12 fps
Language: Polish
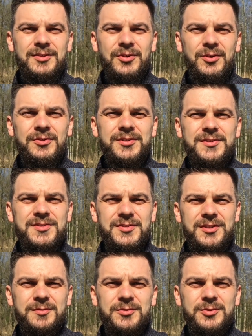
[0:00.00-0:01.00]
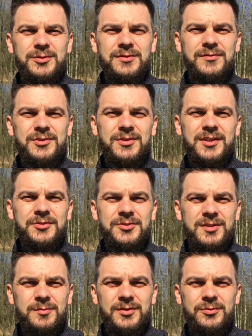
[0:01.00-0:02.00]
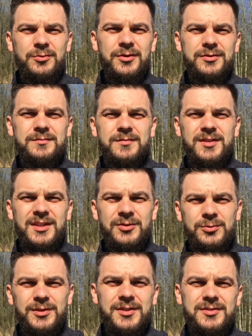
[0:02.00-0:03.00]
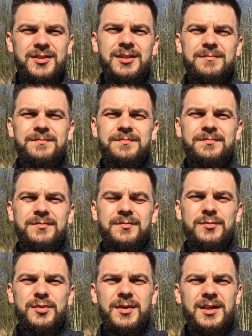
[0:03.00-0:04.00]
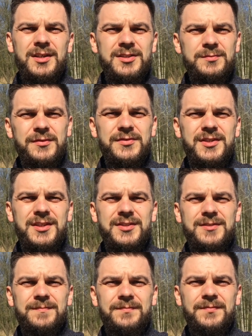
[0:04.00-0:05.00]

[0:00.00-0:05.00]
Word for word: to On jest tym, który wyciąga do Ciebie dłoń, ratuje Cię, pomaga Ci powstać,